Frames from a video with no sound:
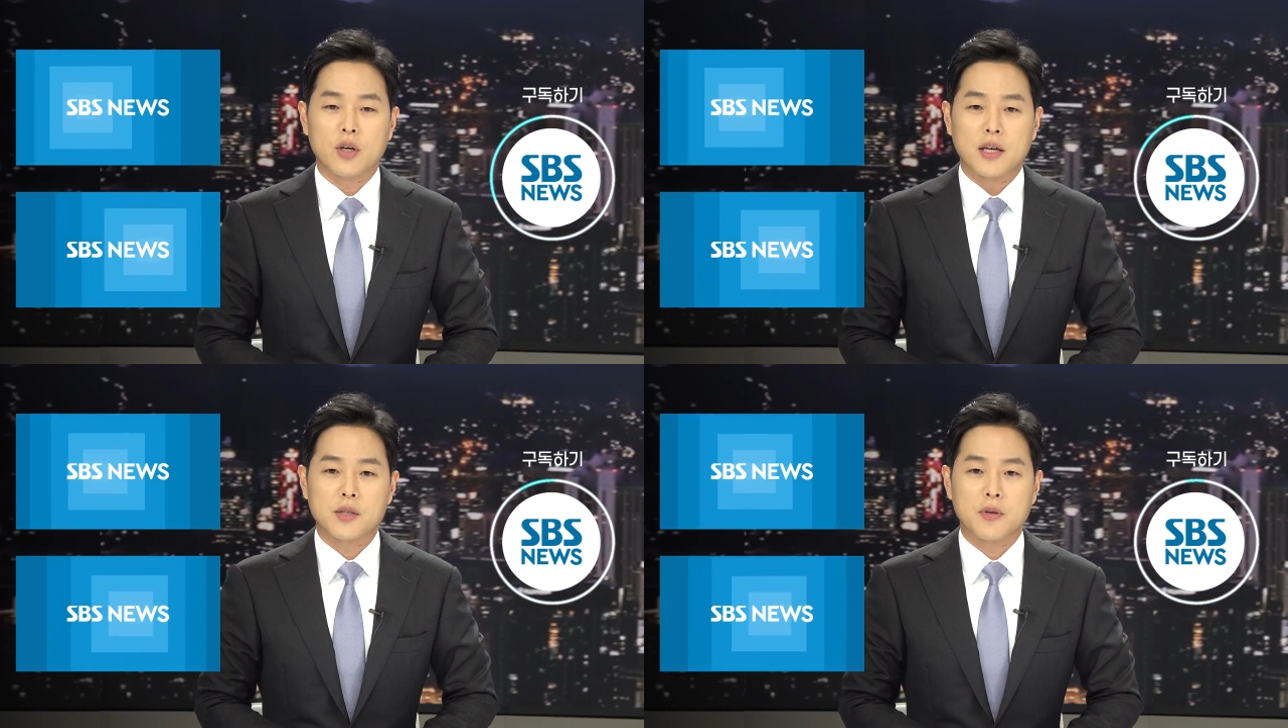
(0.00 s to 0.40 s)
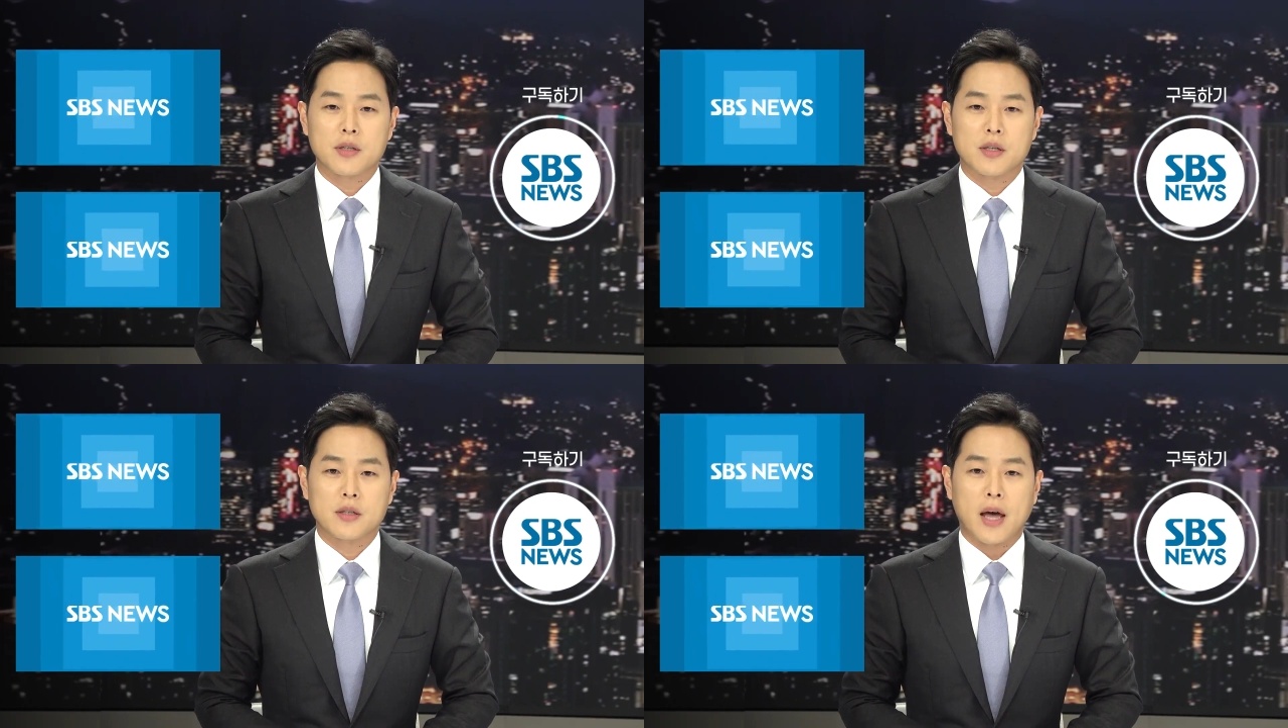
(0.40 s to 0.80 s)
저희
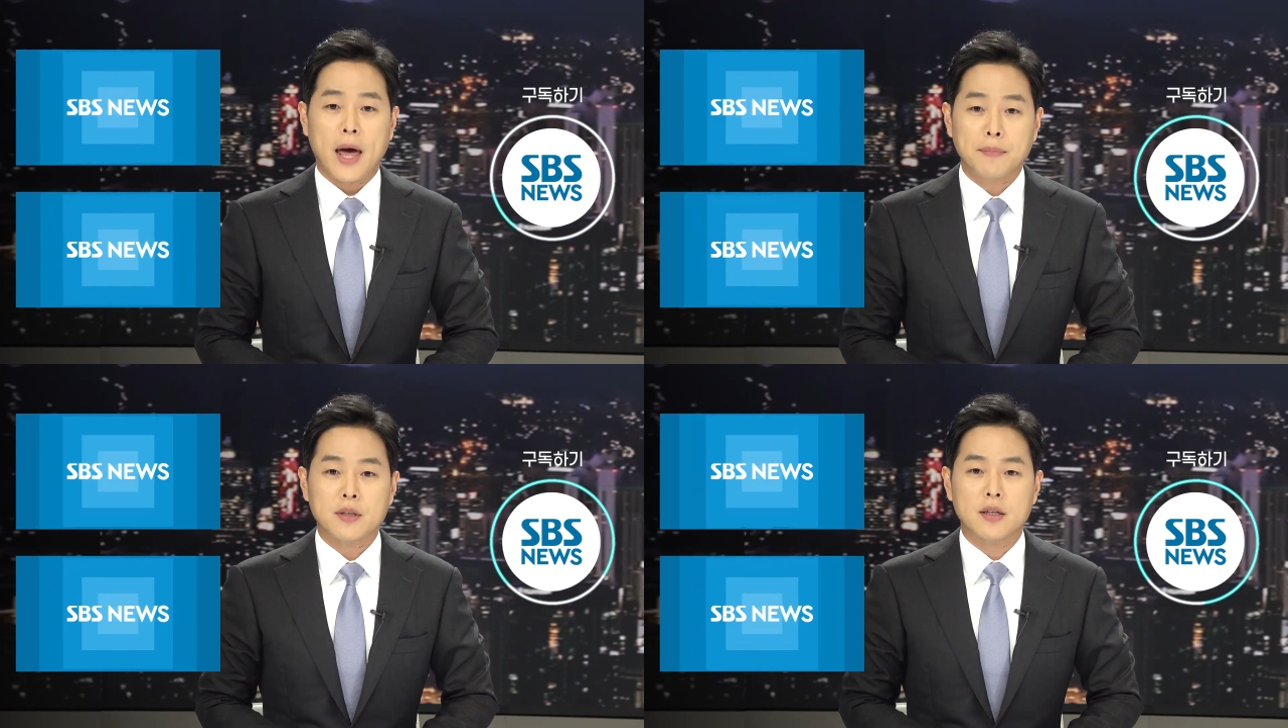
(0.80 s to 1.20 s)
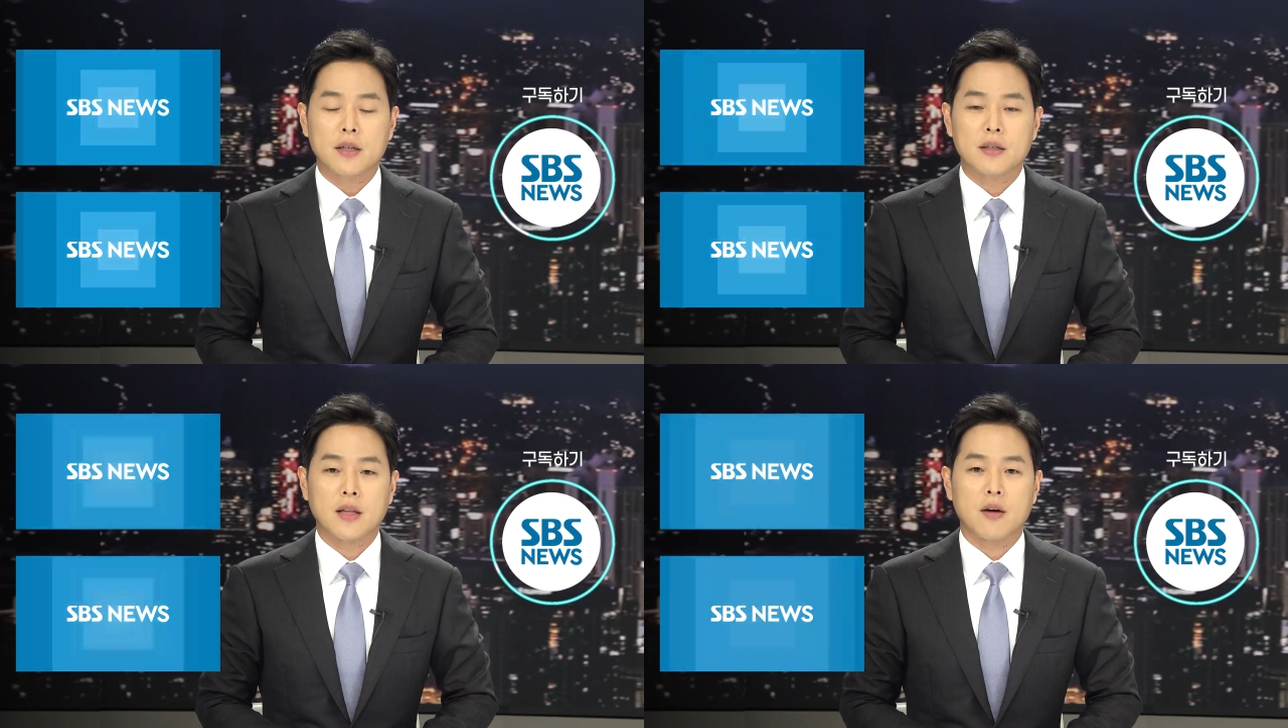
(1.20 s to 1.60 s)
SBS
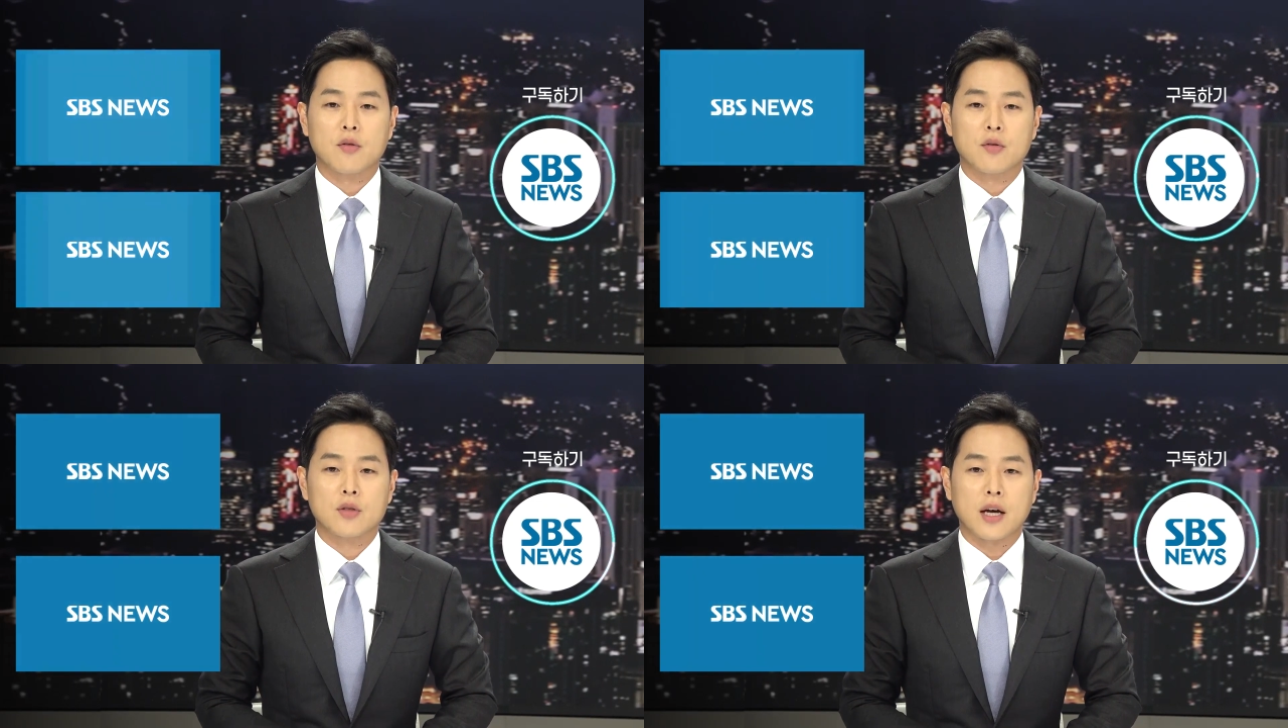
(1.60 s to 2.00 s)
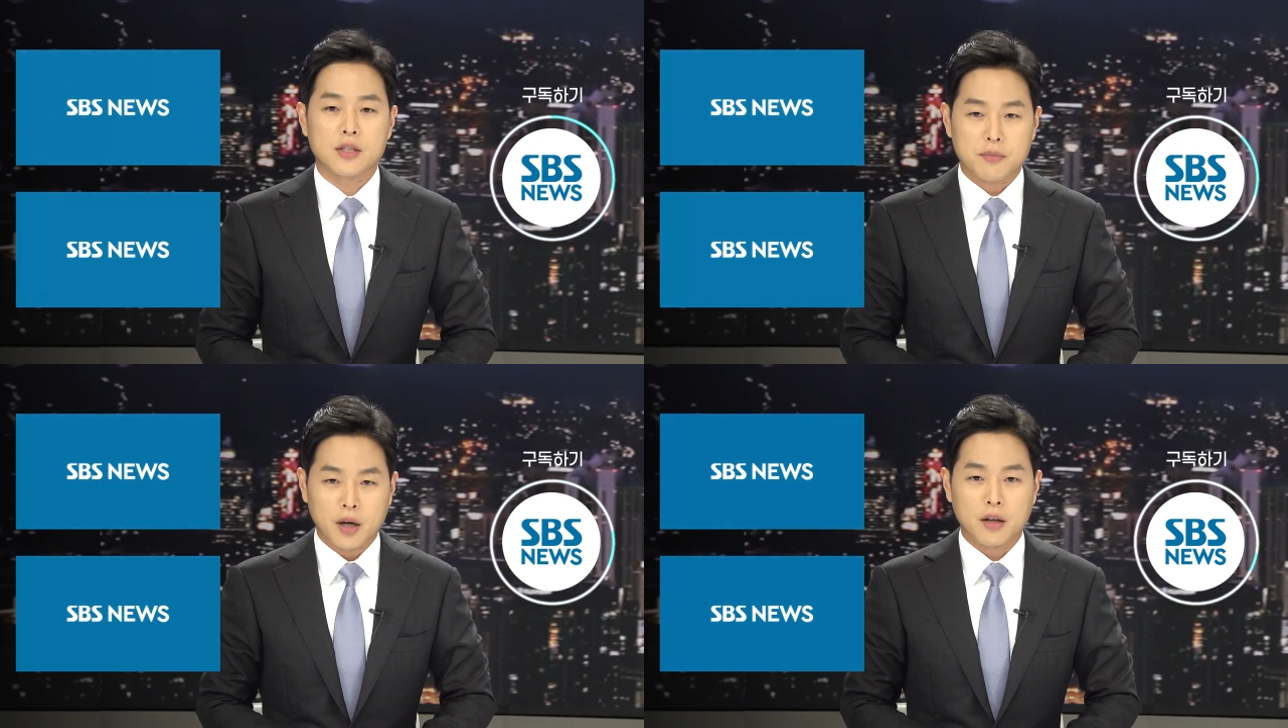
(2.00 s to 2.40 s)
앱을 다운로드
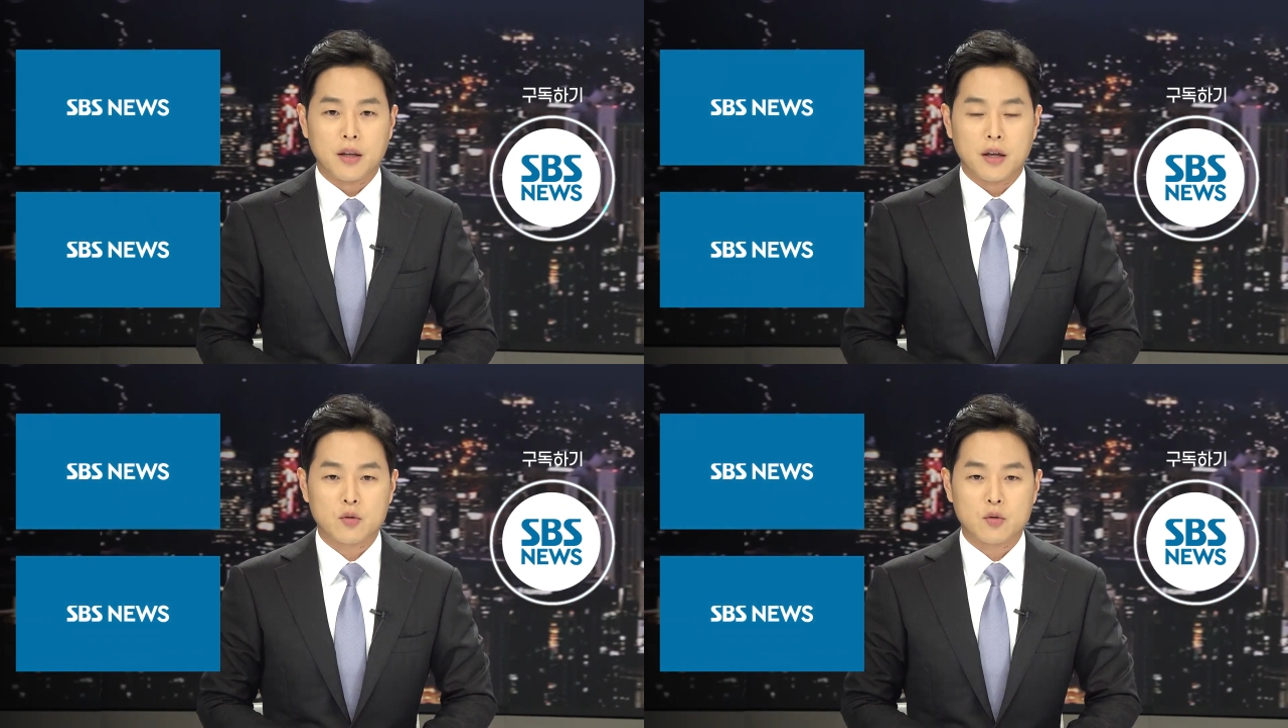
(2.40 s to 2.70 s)
하시면